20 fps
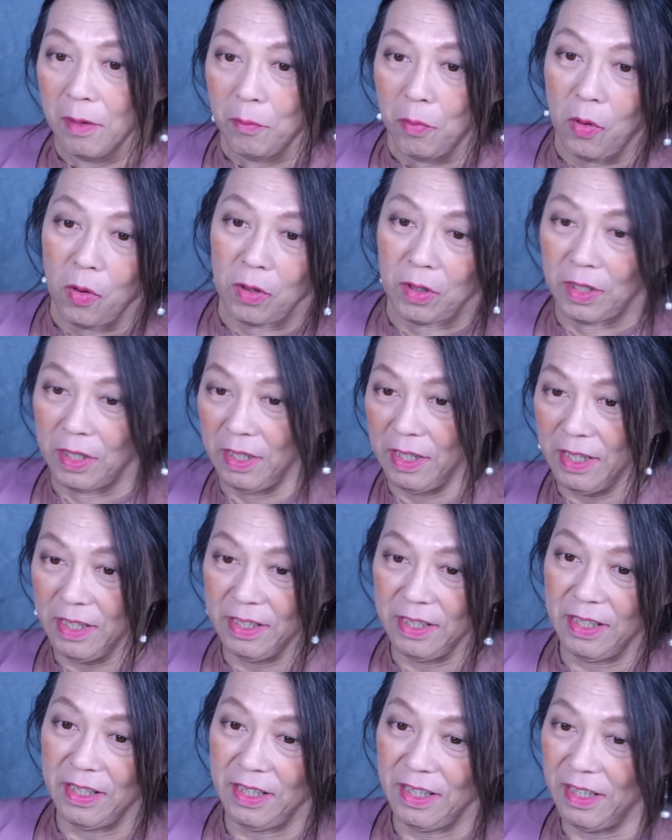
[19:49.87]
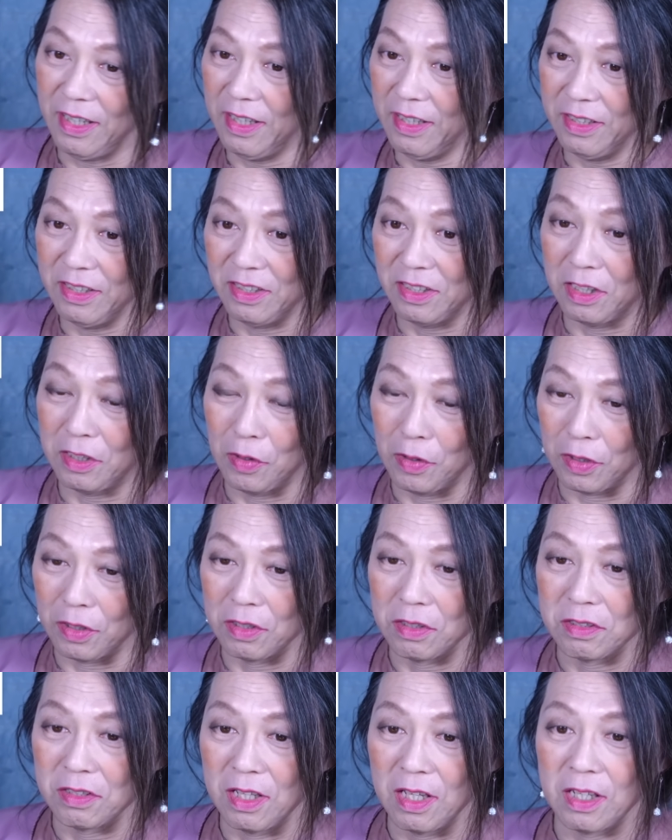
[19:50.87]
ポッケライライしてたわ
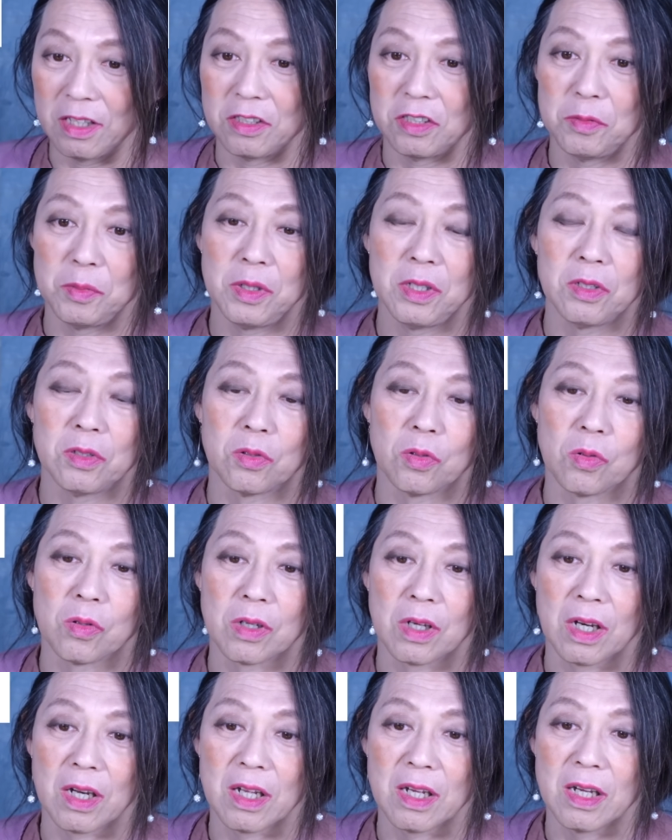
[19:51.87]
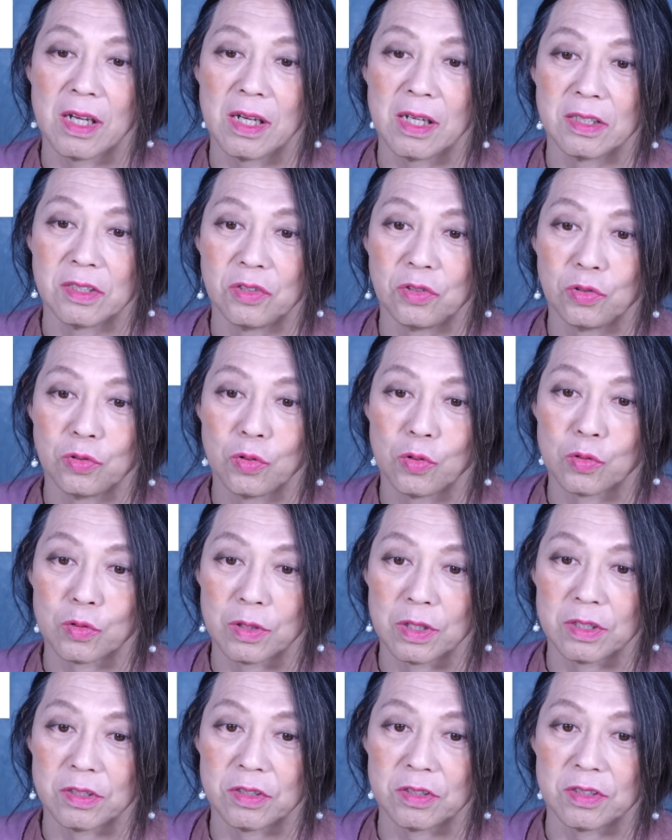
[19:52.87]
けですね。自民党から10
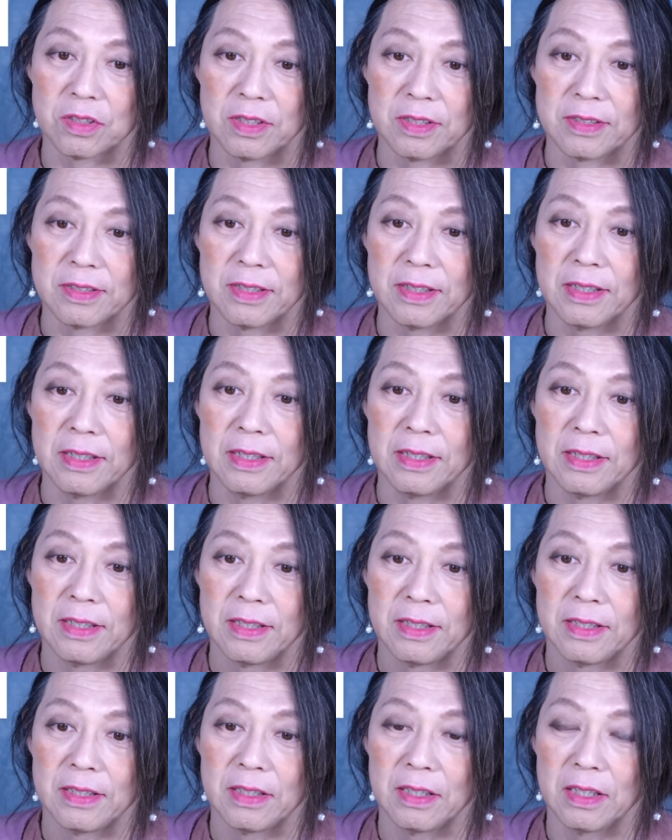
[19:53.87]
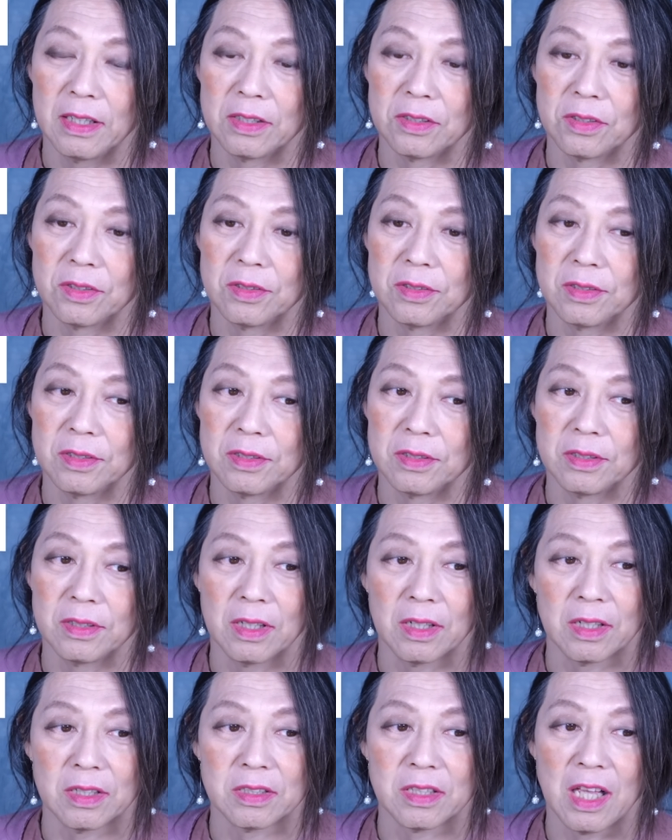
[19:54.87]
億円ずつですね、あの、
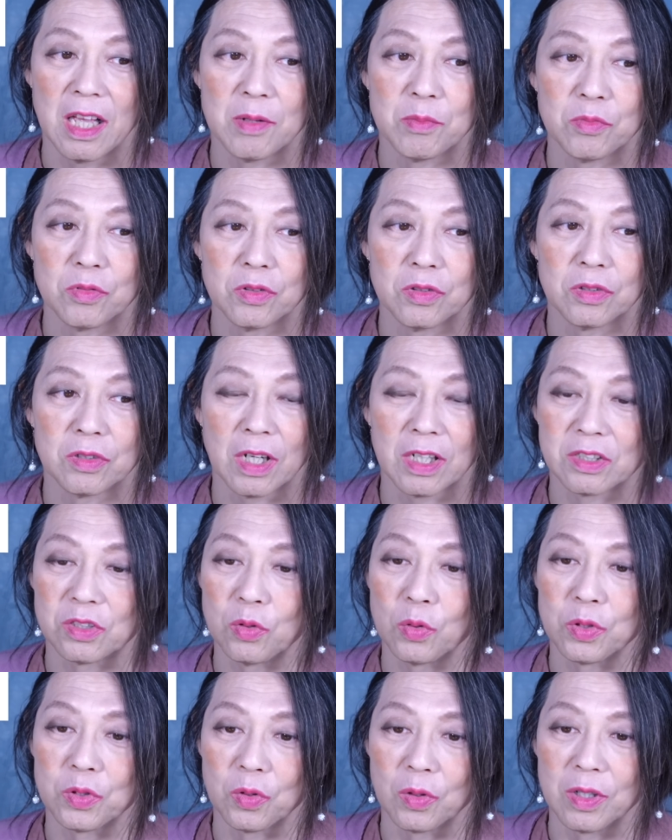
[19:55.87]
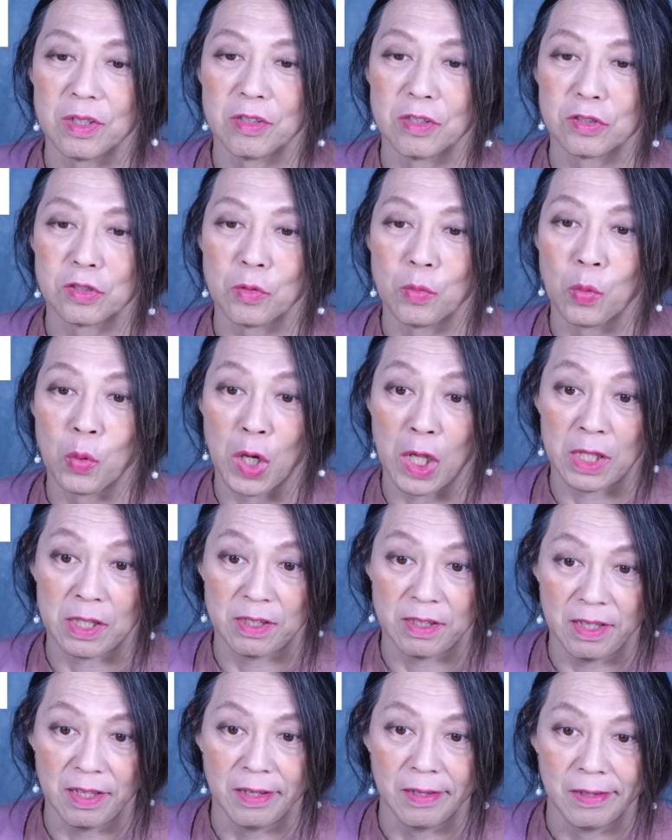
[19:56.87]
なんか政務活動費とかいうやつをもらっ
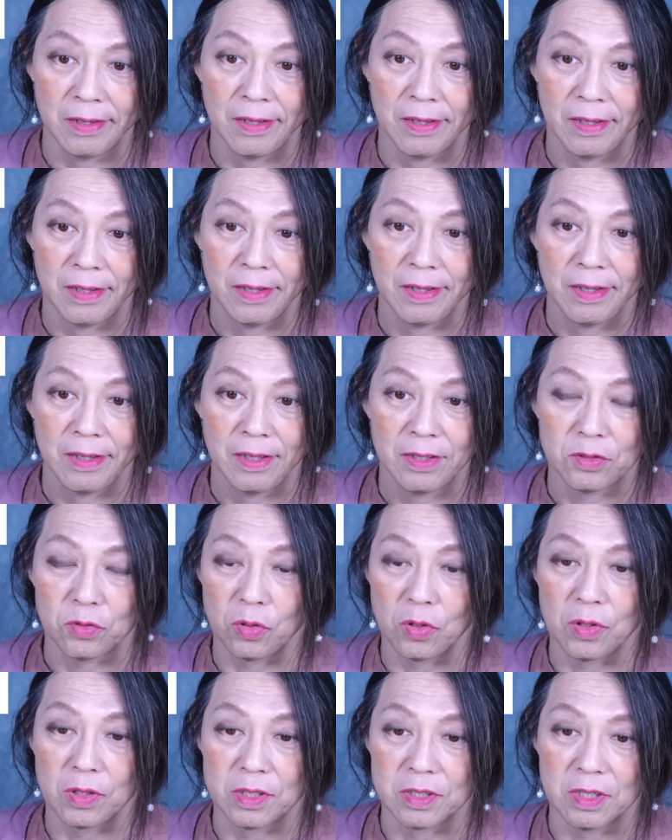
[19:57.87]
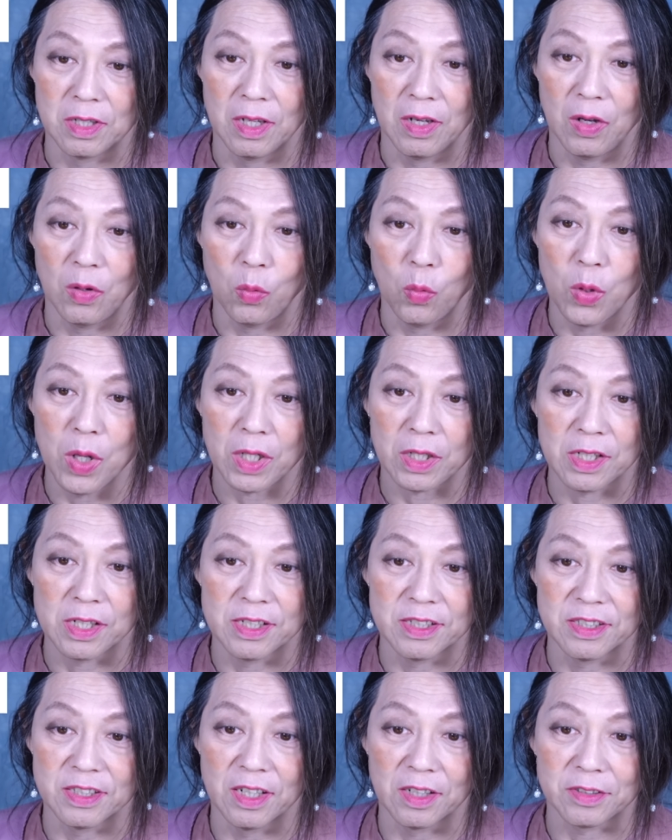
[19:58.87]
て、それはですね、公
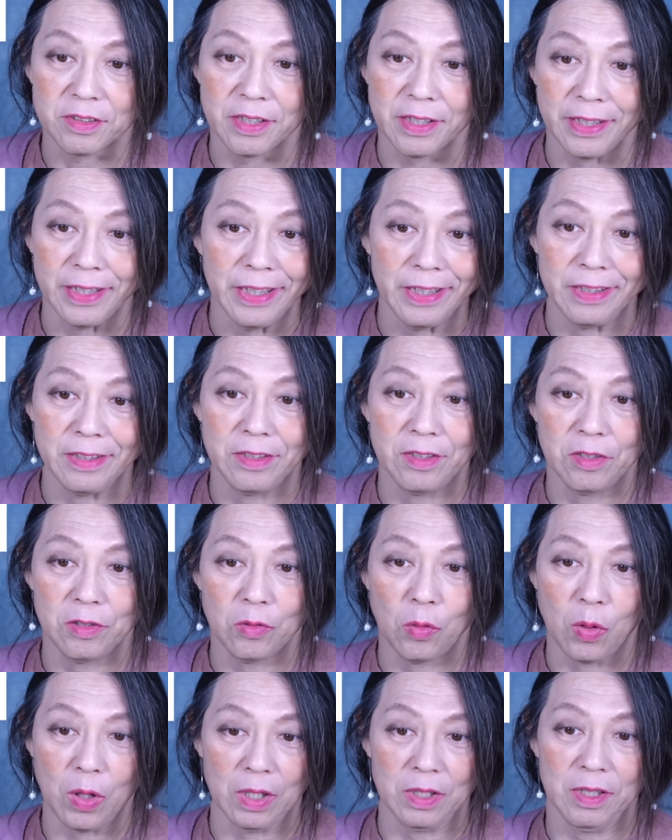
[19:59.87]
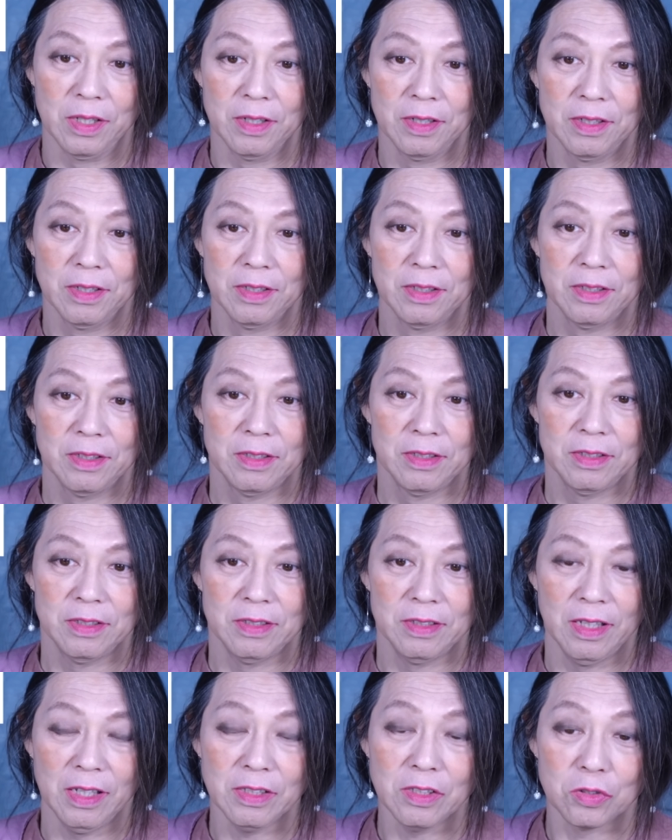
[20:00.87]
にしなくていいっていうお金。
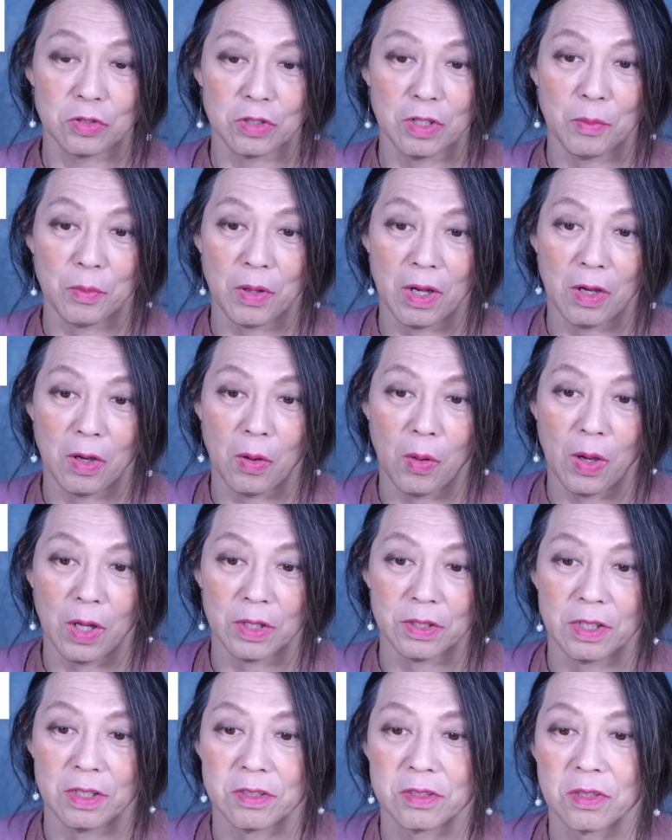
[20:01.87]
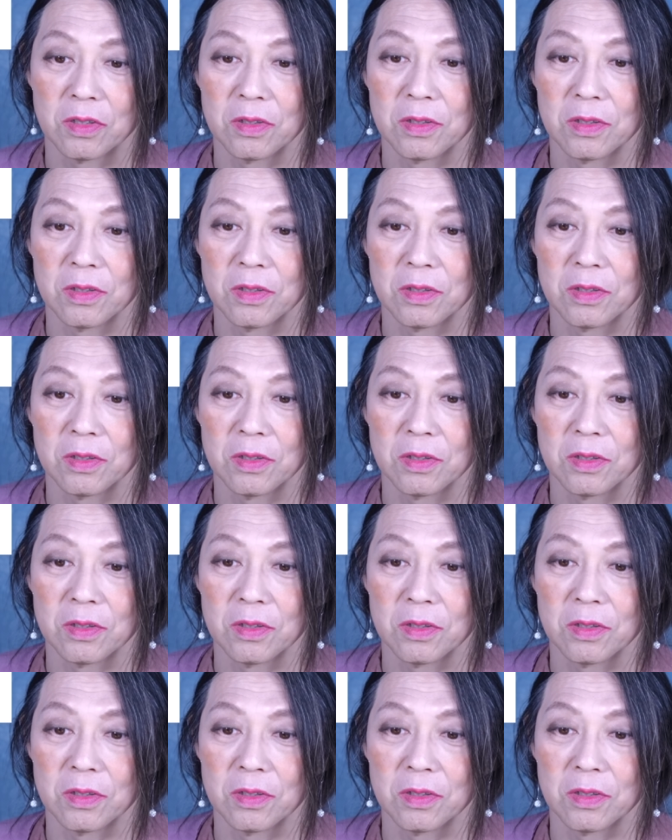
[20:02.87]
なんでそんなもんかわかんないです